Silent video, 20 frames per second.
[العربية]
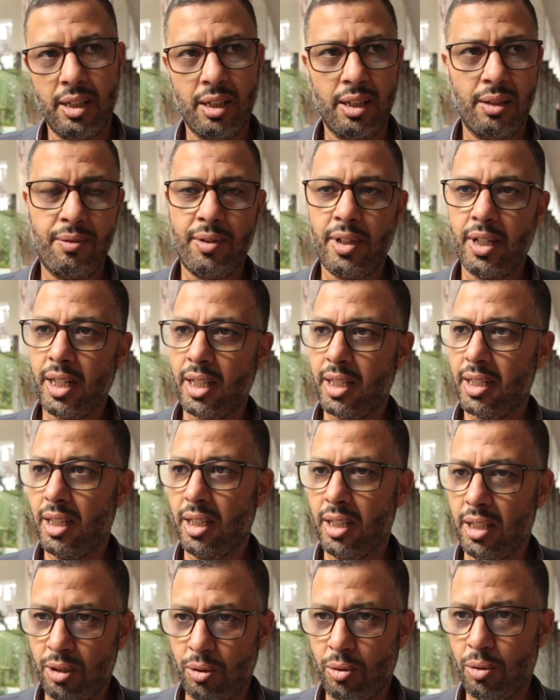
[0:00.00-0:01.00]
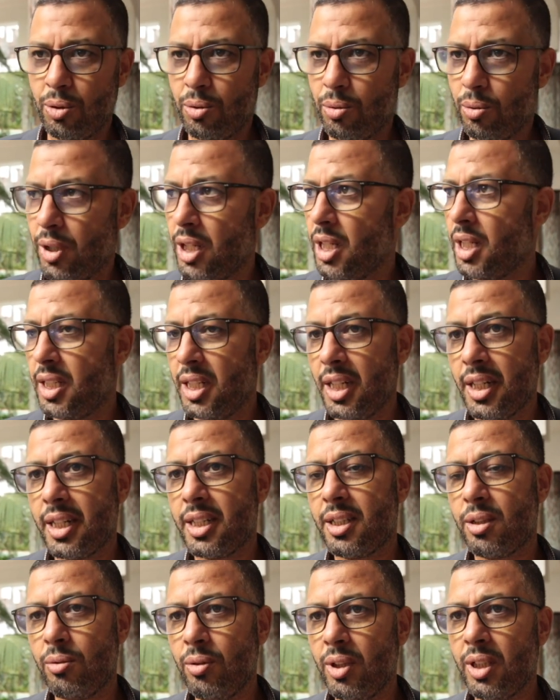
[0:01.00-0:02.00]
الفريق الدستوري اذا
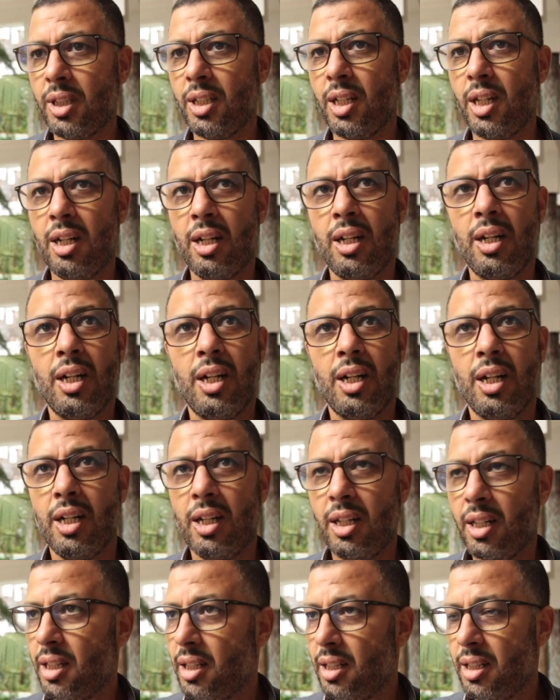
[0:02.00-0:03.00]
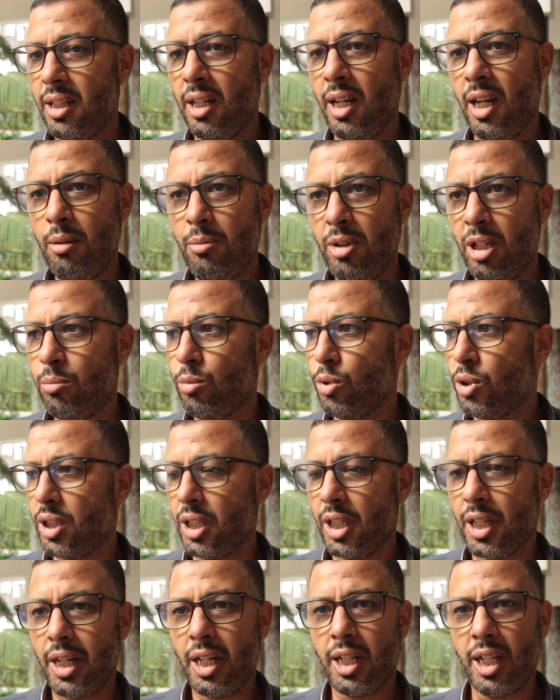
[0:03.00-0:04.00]
خص يكون عندنا آه، عمل
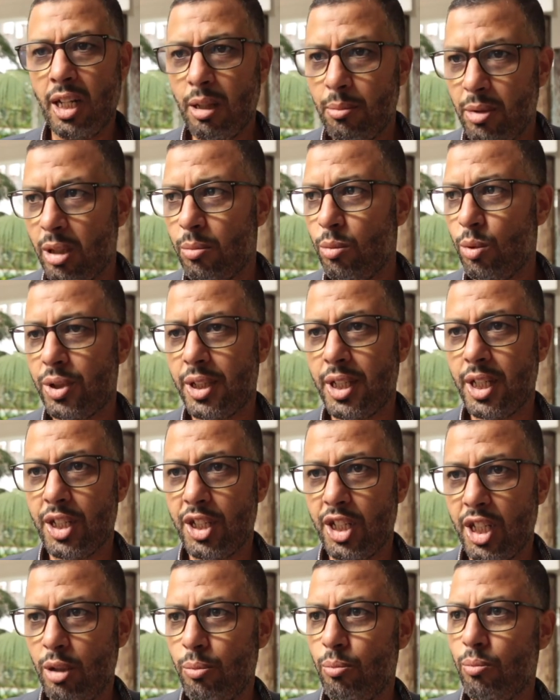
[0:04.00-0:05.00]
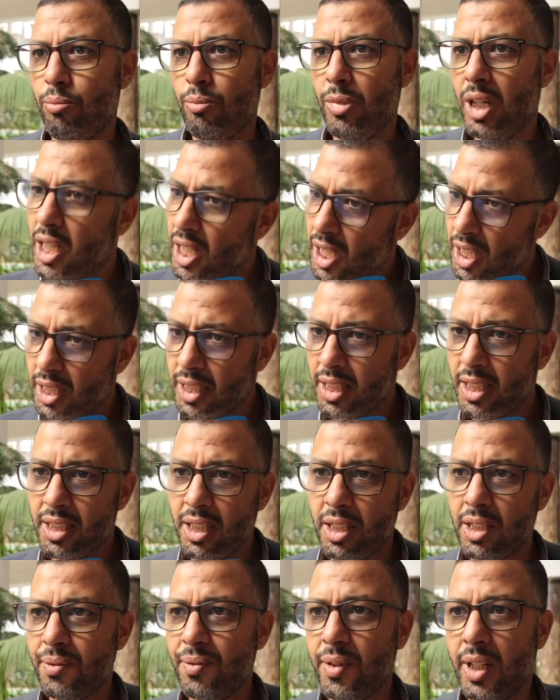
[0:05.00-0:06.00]
مشترك عمل منسجم ما
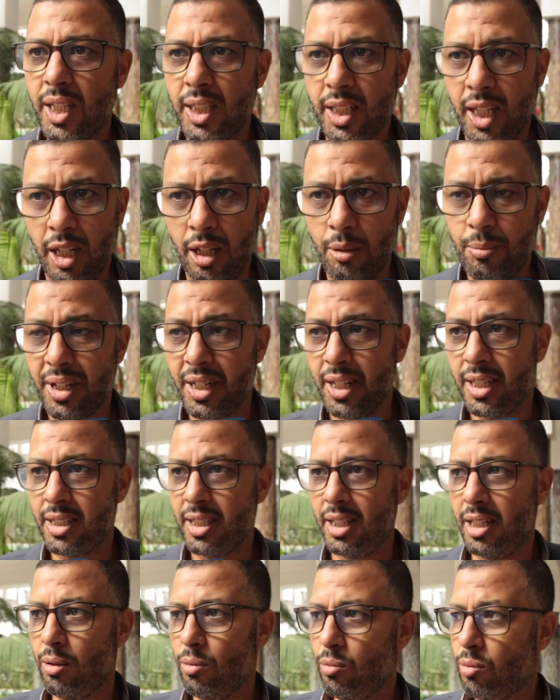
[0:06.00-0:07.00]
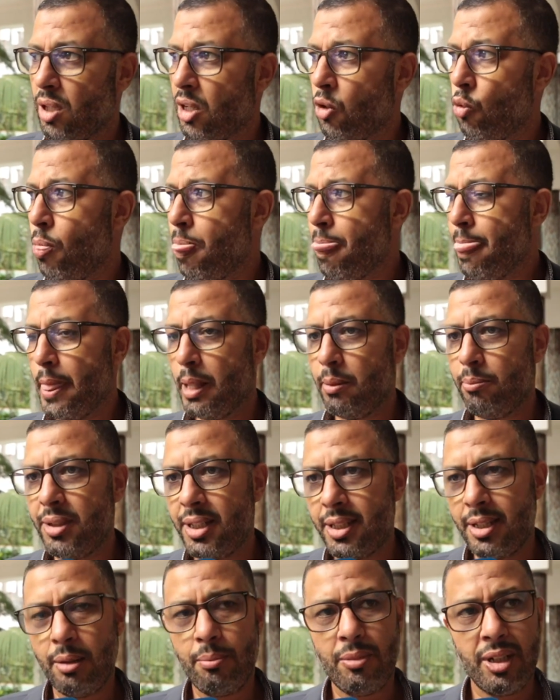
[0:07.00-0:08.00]
كيقتصرش فقط على المركز اللي هو
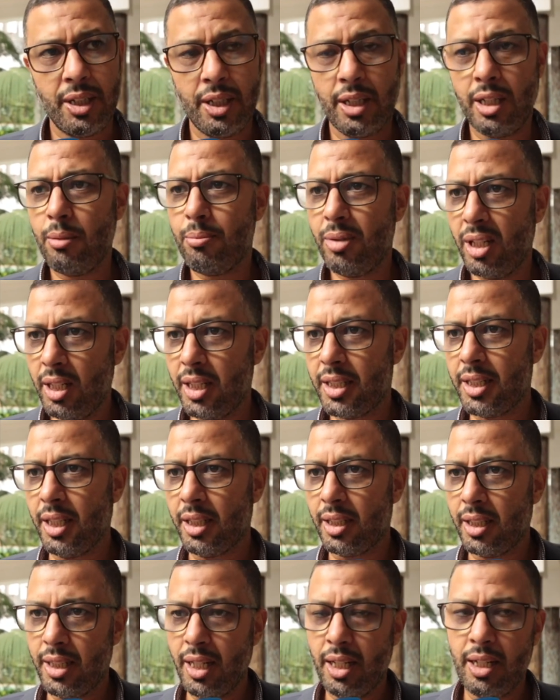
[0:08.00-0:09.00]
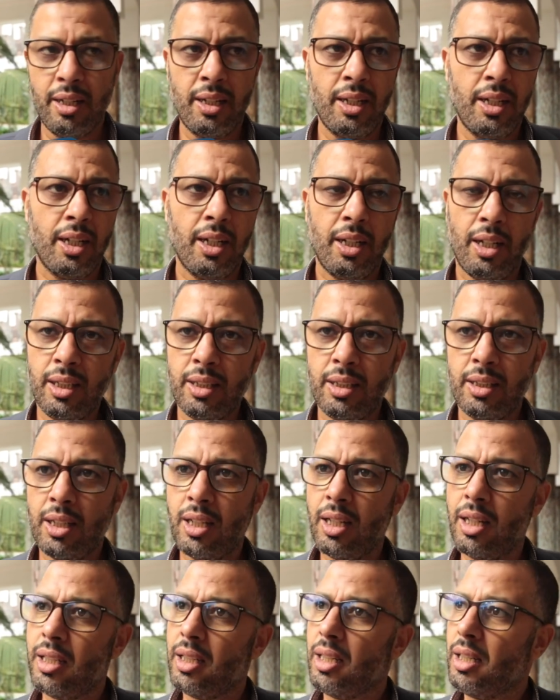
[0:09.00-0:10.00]
مجلس المدينه بل يتعداه
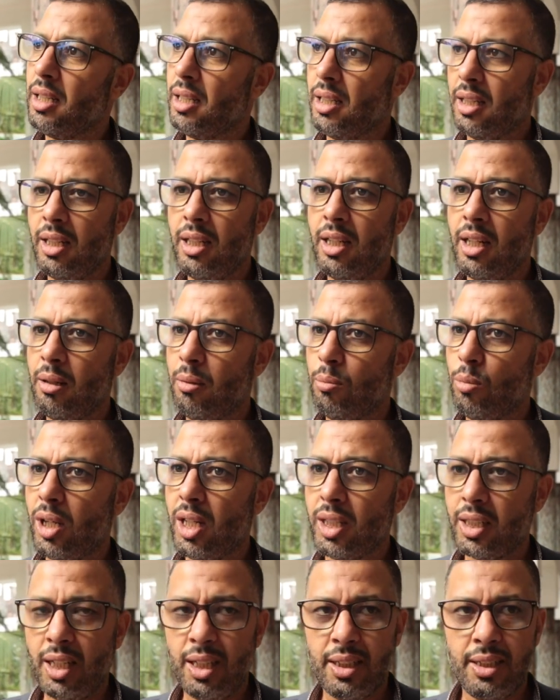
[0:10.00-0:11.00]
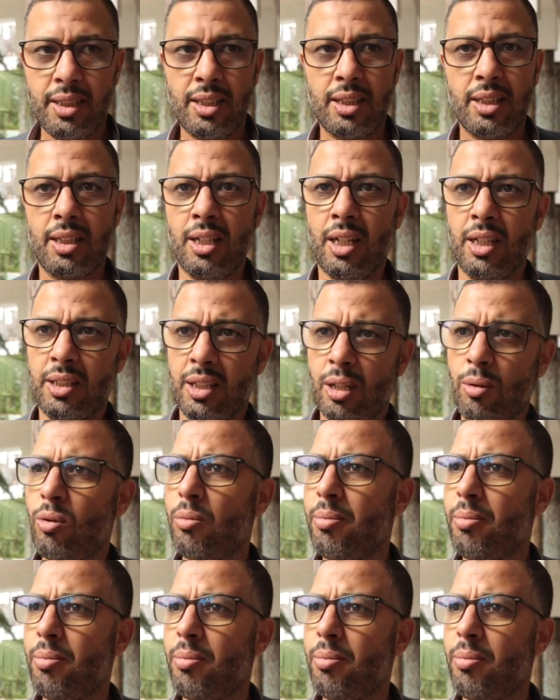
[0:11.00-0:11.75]
حتى الى المقاطعه 16